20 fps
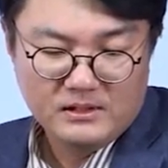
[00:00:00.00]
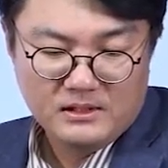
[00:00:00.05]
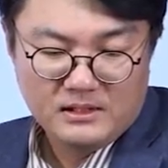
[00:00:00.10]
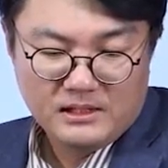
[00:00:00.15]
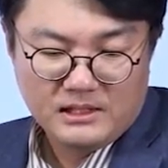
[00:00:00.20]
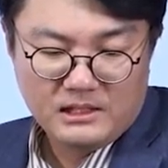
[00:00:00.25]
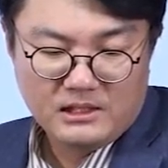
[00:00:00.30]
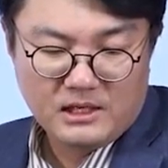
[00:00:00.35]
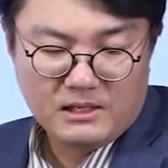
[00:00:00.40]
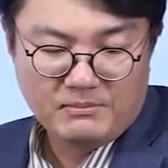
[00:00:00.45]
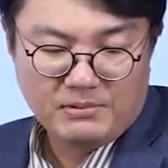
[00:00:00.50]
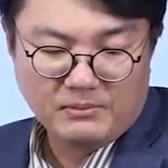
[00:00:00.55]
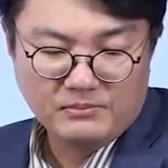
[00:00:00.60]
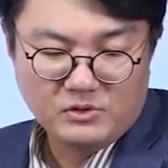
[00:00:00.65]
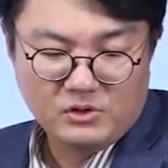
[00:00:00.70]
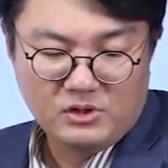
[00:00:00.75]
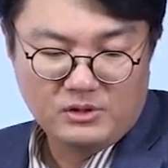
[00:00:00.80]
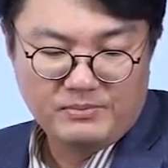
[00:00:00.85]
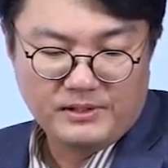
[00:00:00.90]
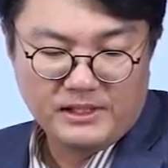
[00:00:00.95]
이러한
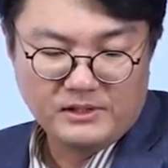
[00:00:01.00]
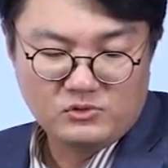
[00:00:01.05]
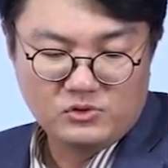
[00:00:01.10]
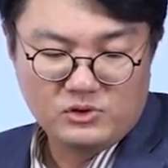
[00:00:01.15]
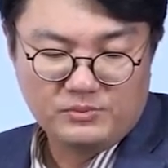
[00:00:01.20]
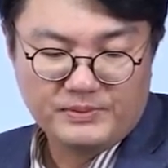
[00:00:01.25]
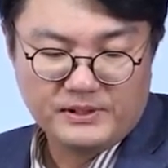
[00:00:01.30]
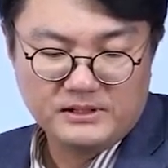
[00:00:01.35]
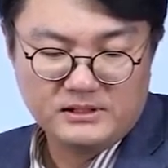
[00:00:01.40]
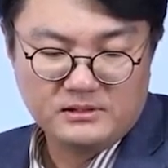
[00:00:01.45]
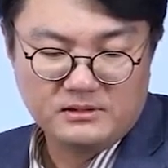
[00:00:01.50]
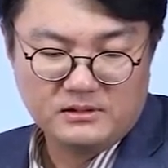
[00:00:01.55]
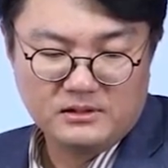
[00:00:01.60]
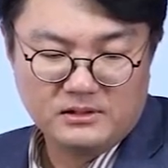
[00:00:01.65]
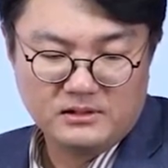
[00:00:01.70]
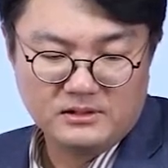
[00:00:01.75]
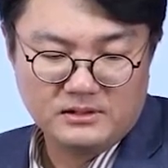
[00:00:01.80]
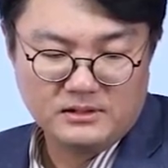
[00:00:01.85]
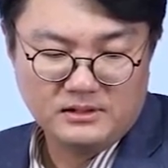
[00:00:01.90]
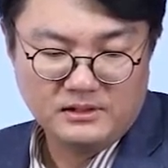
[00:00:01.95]
법률 위반에 수집한
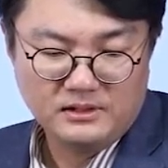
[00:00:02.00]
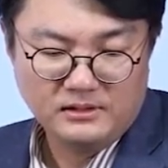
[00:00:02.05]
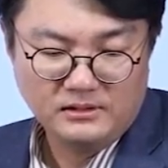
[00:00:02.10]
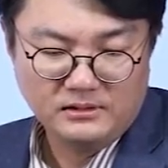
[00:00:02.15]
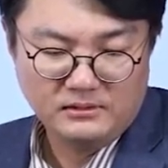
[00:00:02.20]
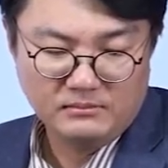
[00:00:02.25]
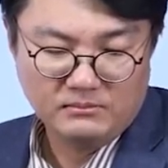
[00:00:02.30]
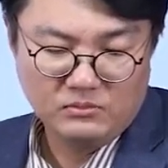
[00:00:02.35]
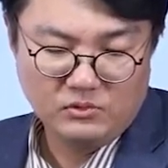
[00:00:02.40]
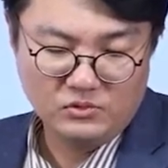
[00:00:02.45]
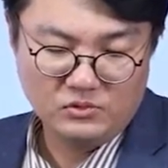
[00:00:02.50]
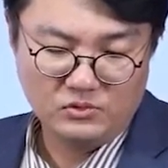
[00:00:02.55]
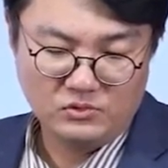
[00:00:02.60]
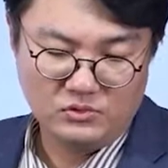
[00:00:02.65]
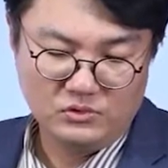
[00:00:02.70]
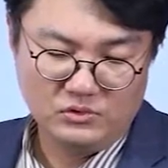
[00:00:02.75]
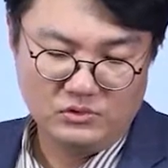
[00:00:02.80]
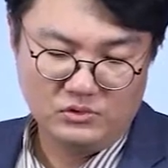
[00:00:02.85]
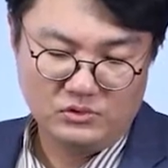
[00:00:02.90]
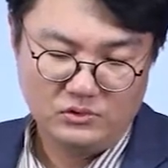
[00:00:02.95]
증거는 모두
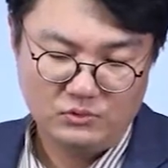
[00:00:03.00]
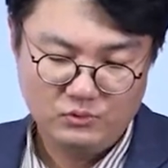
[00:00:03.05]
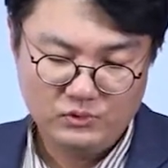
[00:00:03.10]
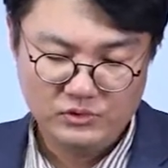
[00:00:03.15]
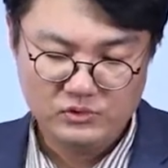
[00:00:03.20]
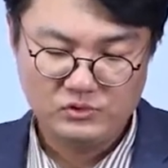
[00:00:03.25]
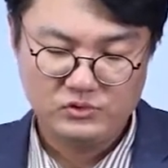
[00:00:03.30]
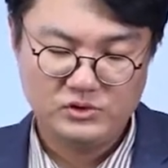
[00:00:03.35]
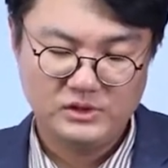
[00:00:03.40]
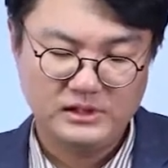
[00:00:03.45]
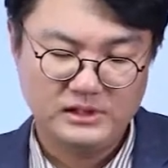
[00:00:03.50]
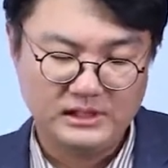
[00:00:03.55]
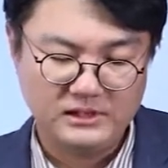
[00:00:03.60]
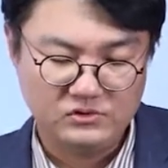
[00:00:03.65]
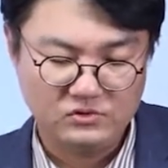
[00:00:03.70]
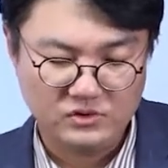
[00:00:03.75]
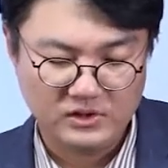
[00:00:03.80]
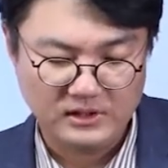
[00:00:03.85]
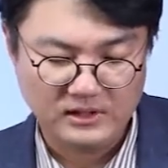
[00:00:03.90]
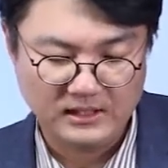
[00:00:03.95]
위수증이 될
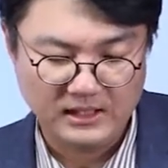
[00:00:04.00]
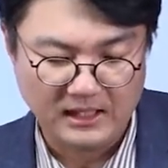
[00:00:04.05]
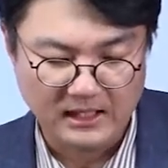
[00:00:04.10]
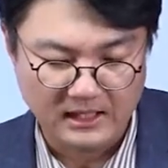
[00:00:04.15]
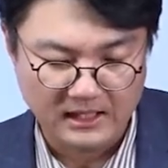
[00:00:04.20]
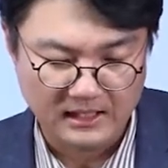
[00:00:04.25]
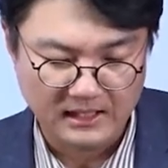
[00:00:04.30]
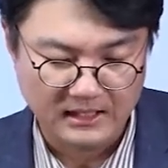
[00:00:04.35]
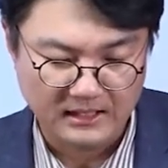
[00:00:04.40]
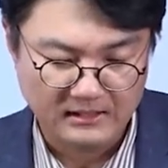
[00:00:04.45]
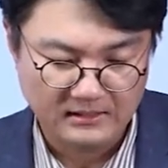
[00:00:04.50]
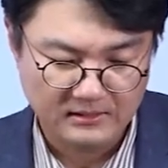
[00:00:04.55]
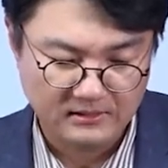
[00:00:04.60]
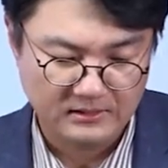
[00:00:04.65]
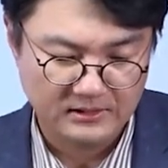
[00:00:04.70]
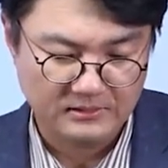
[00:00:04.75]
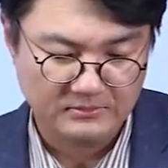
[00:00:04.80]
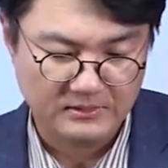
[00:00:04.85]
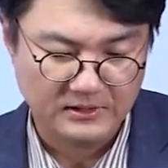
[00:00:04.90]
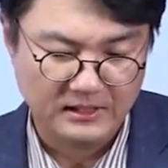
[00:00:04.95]
수 있다라는
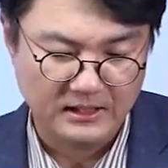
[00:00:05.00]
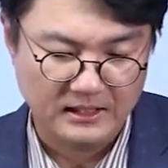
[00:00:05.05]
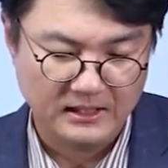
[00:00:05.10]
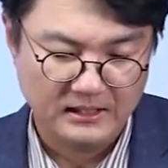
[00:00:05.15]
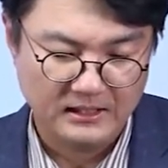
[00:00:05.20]
것입니다.